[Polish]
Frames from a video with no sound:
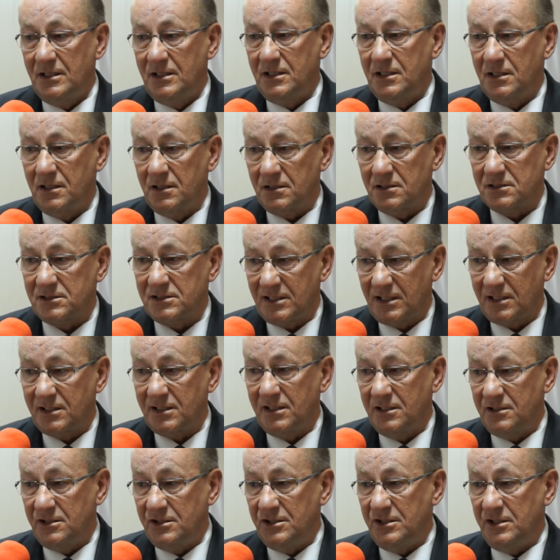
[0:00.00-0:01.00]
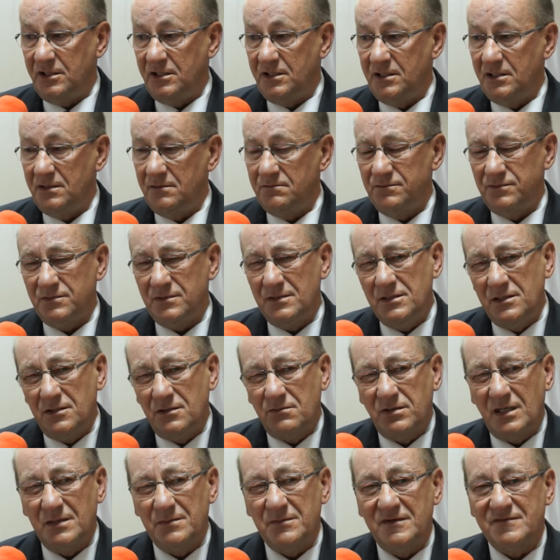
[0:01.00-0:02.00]
e, ostatnie dni i
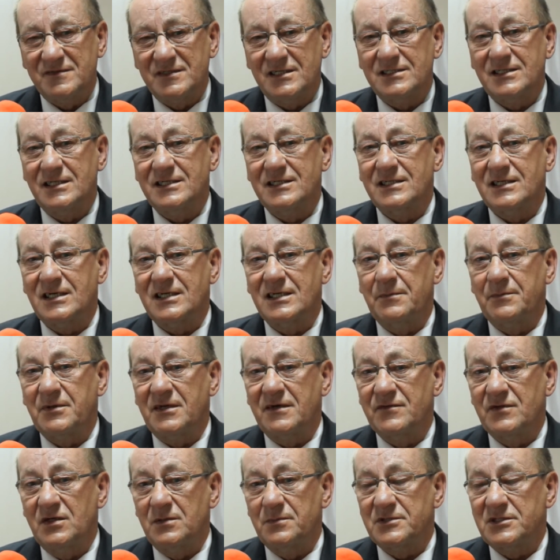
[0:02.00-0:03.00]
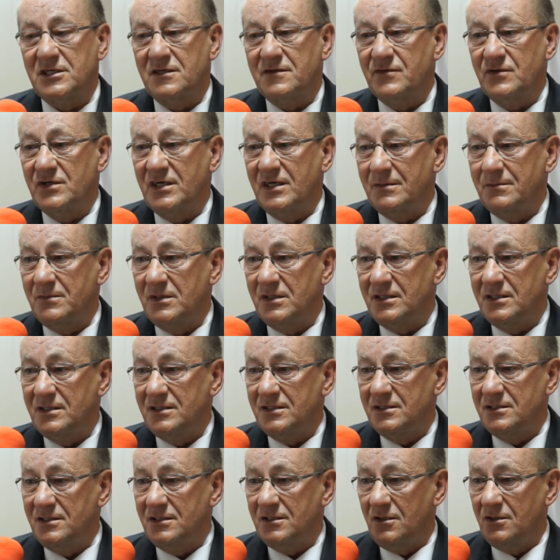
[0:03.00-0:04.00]
które my w zasadzie tak naprawdę
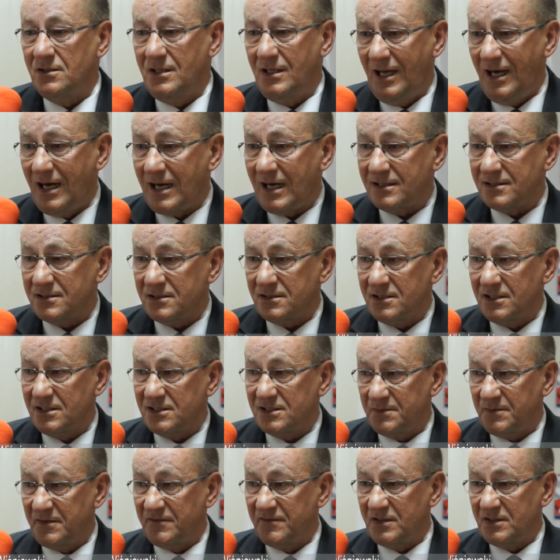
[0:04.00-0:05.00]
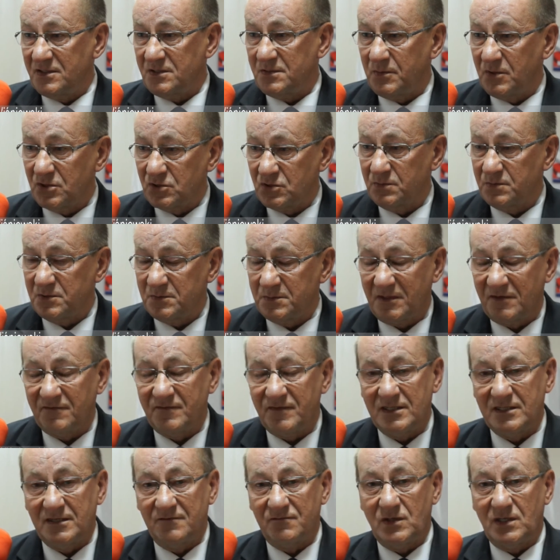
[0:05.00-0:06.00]
obserwujemy od lat. To jest pewien sposób
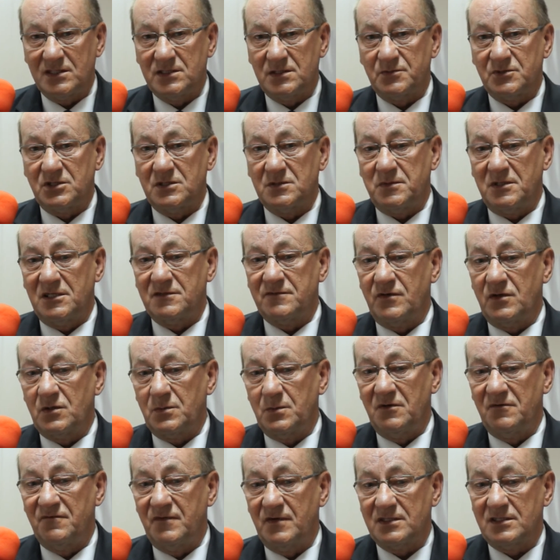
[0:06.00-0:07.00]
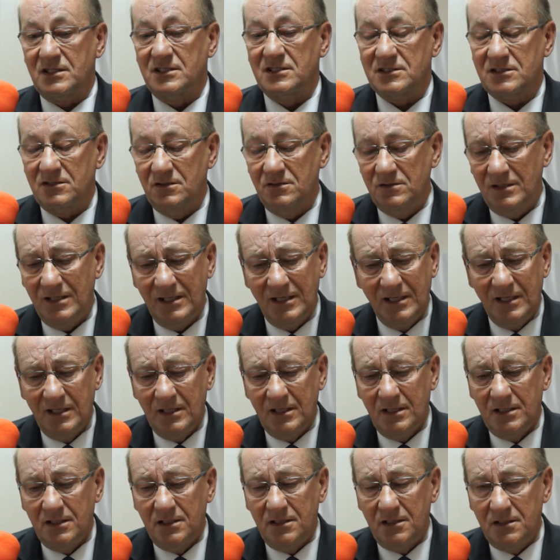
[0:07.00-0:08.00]
sprawowania władzy przez Platformę Obywatelską.
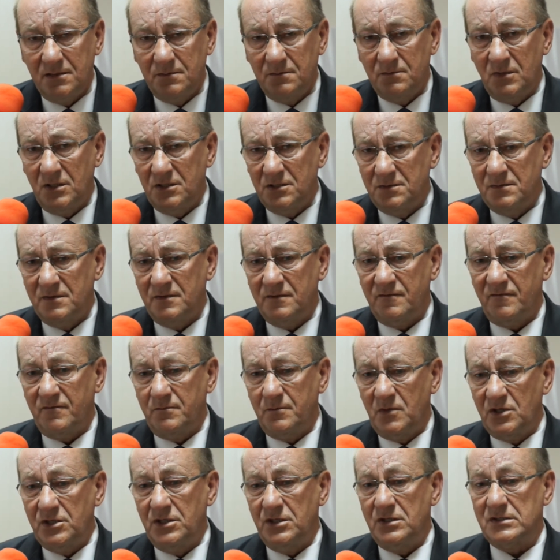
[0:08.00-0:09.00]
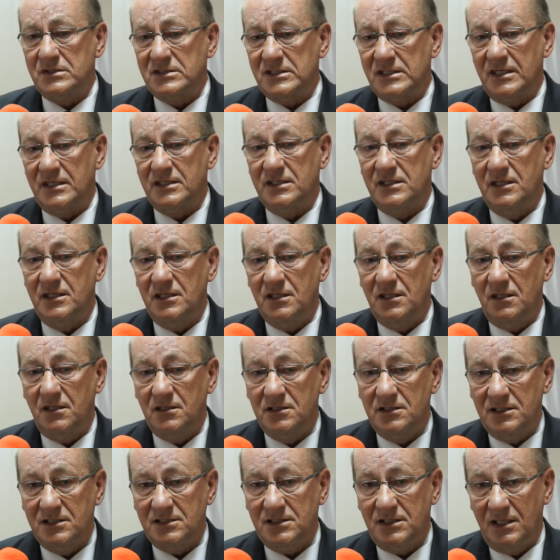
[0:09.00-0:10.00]
E, moim, w mojej ocenie
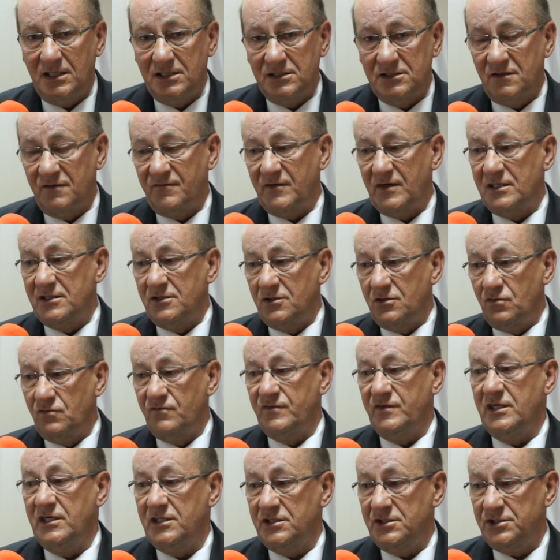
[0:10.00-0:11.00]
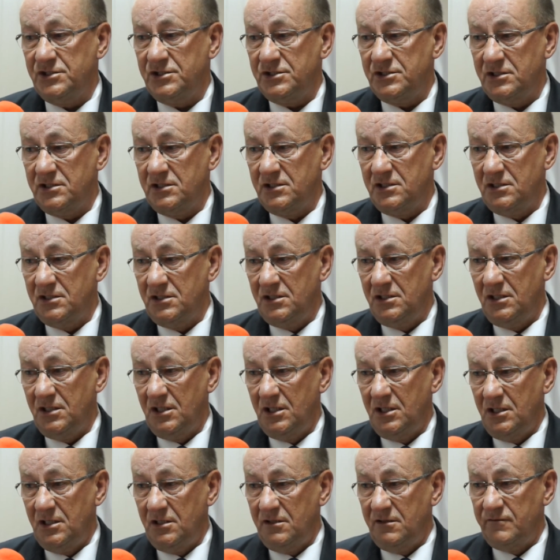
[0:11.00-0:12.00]
on jest realizowany również e,
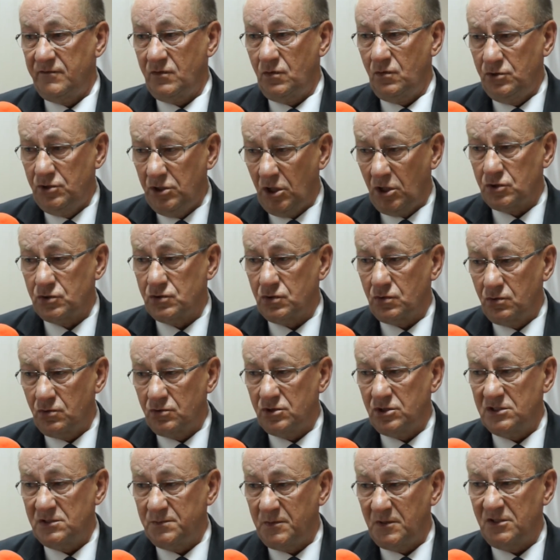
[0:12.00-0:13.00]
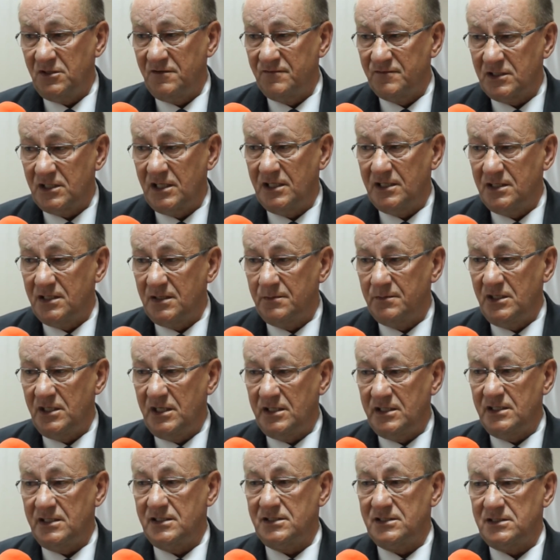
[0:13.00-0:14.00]
w Grudziądzu. Grudziądz pod tym względem nie
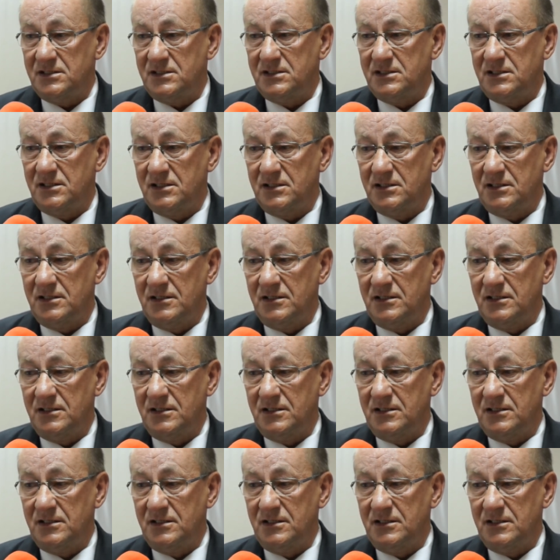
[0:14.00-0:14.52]
jest